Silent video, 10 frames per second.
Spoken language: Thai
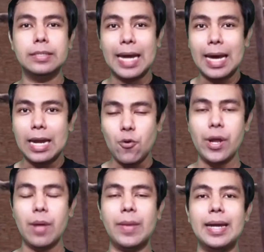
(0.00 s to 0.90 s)
การเล่า
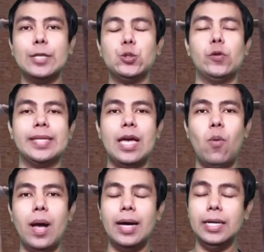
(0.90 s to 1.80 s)
เรื่องมันก็น่าสนใจ
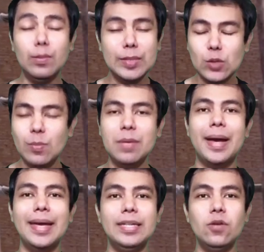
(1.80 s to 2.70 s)
ว่า เออมันจะมีไหม
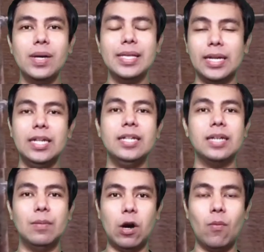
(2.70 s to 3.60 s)
ที่ว่าอย่างที่ดินเค
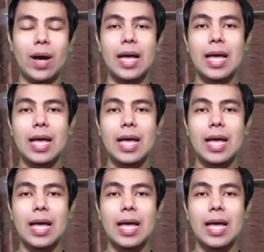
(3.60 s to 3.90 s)
ยบอกว่า